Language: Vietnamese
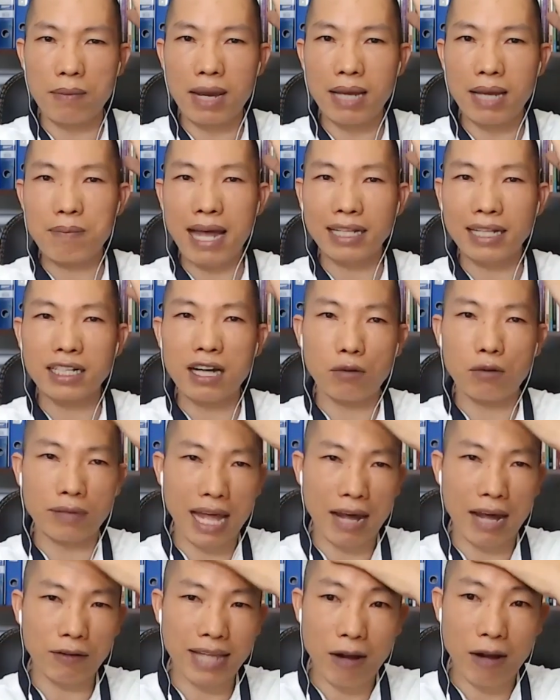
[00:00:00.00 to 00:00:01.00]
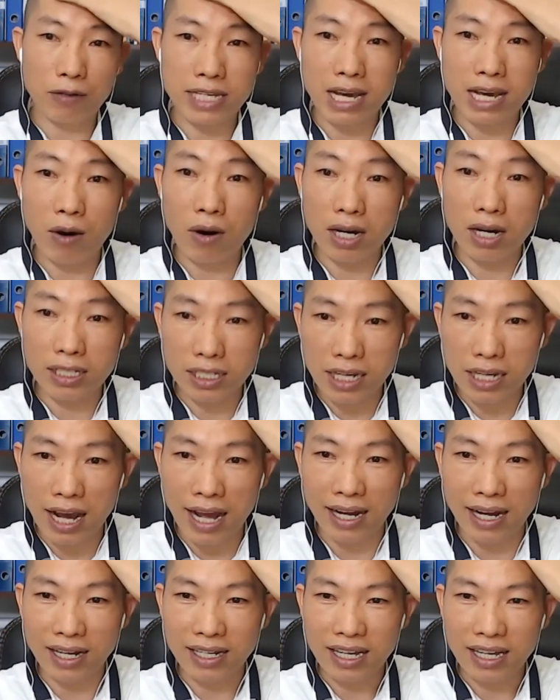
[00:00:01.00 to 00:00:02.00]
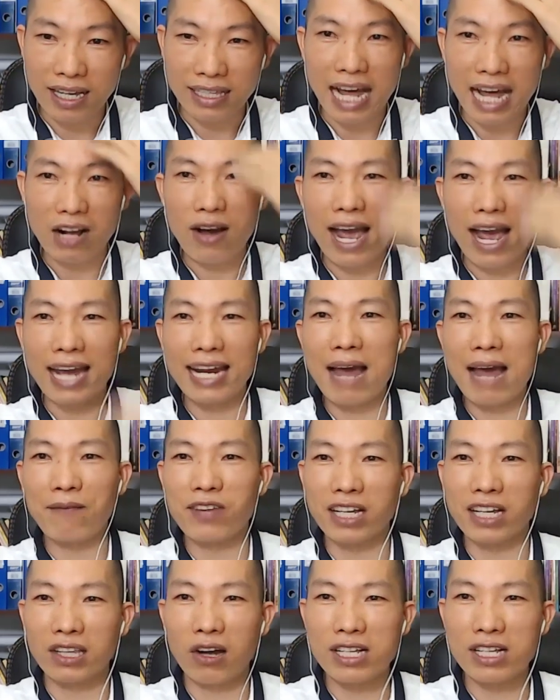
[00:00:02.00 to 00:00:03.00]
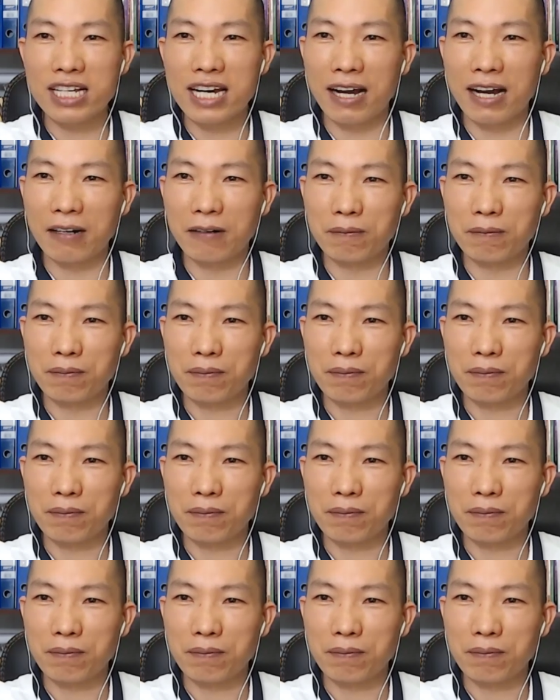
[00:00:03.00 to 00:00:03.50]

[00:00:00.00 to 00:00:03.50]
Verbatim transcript: bên bán cầu não nào nhiều hơn chưa ạ? Đã có ai làm việc đó chưa ạ?